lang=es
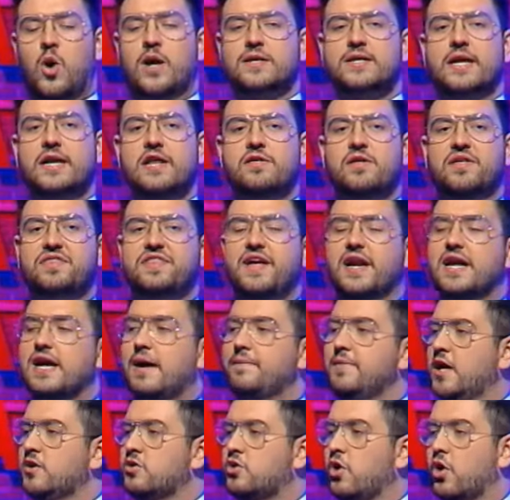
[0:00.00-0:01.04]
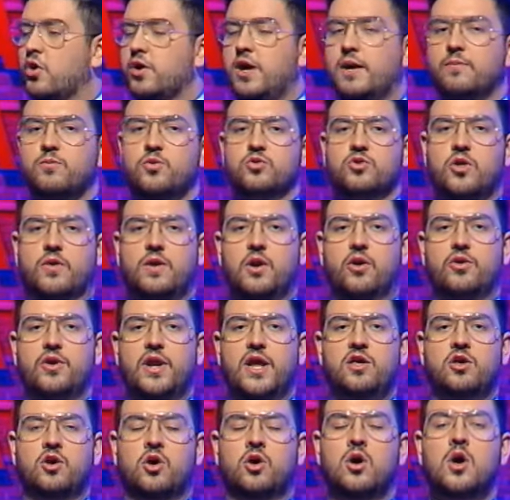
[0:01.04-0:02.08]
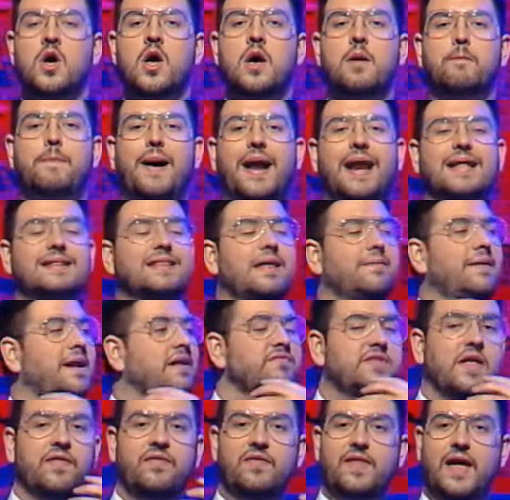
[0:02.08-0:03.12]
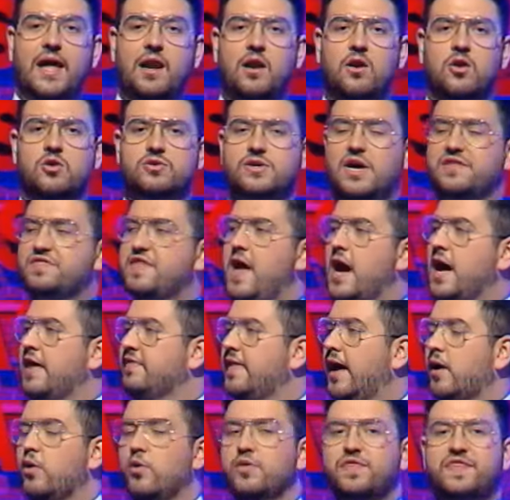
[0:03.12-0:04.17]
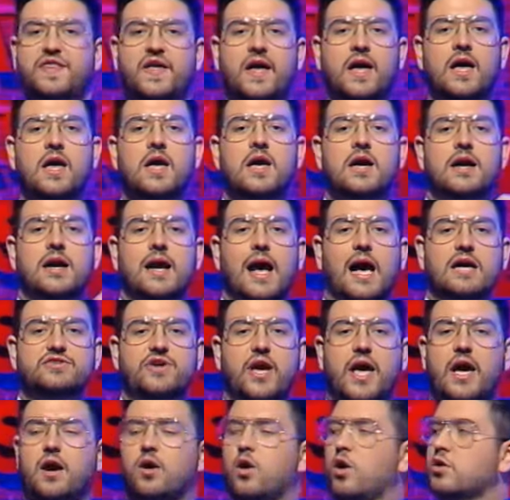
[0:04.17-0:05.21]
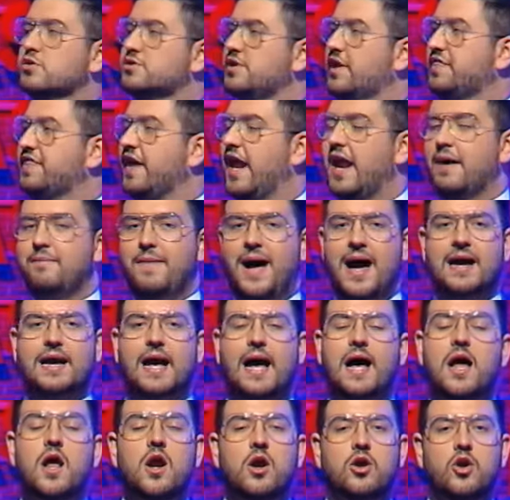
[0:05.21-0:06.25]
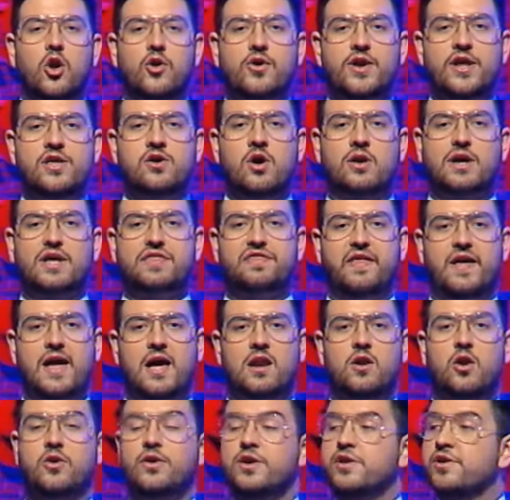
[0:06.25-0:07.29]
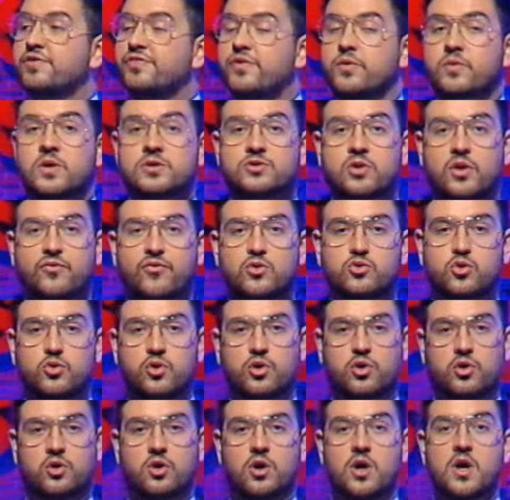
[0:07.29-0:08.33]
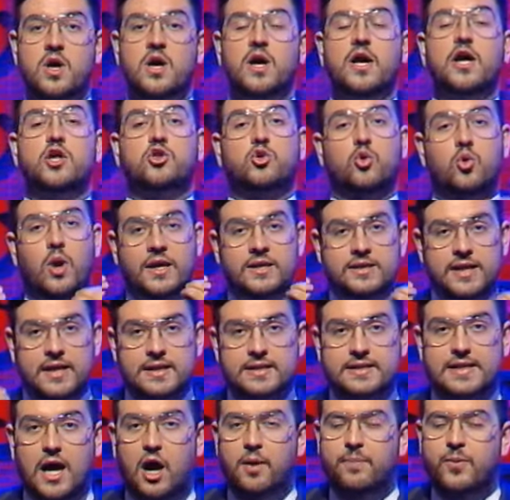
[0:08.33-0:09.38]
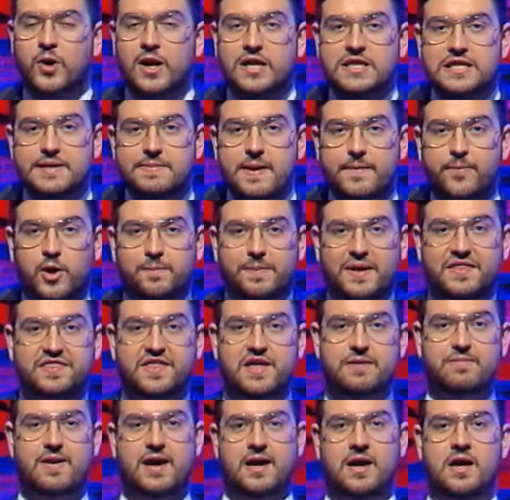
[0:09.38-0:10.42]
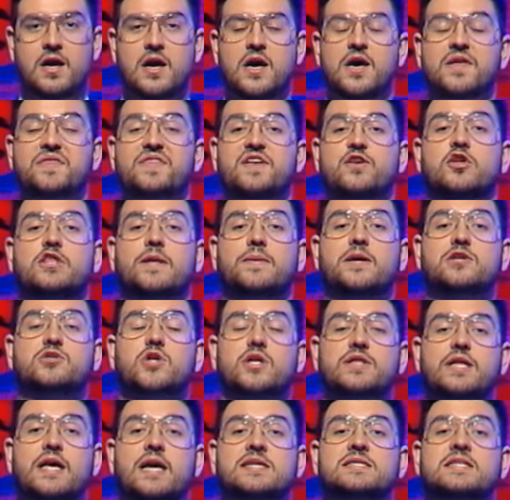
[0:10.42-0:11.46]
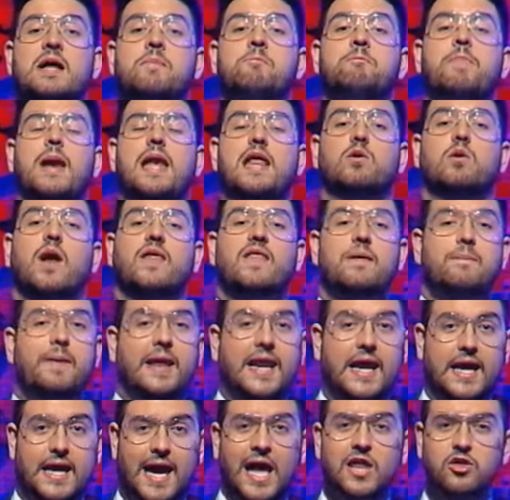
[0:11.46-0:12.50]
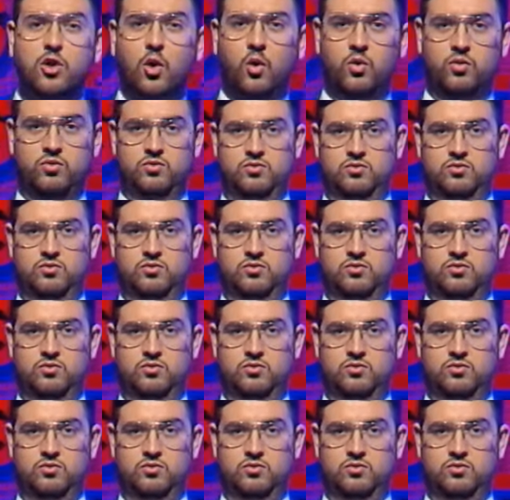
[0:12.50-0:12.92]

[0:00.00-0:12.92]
has tenido acercamiento con el mundo de los niños para saber entenderlo, ya sean andaluces, gallegos, los de Salamanca, los niños que sean, los niños son nuestro futuro. Y tú lo has intentado por activa y por pasiva. Si yo te he visto a ti hasta en película de periquito.